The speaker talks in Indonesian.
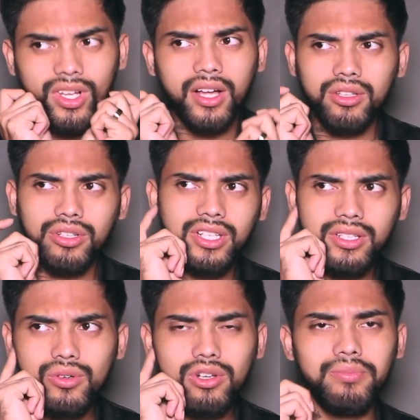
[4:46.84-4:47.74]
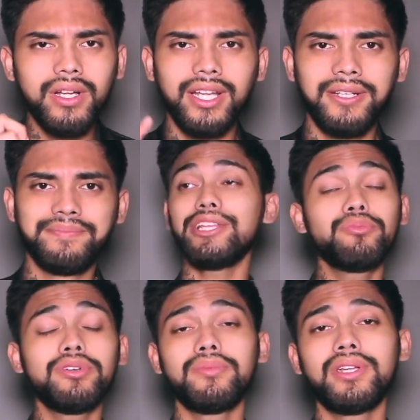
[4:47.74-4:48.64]
atau gini gue lupa deh itu
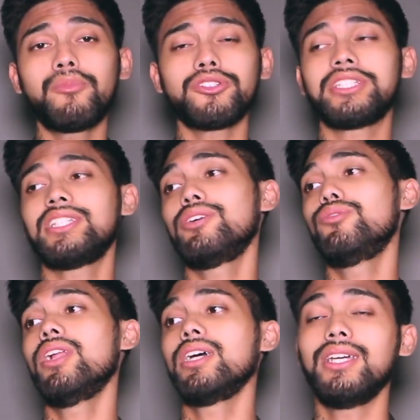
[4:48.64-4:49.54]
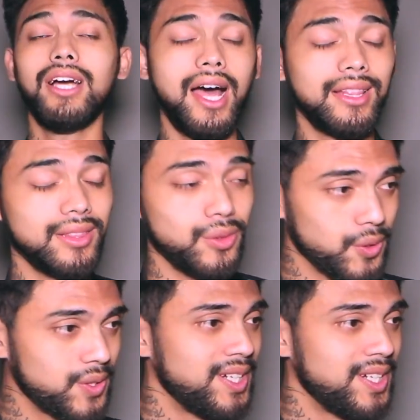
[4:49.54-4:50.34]
bener-bener posisinya gue lagi ngantuk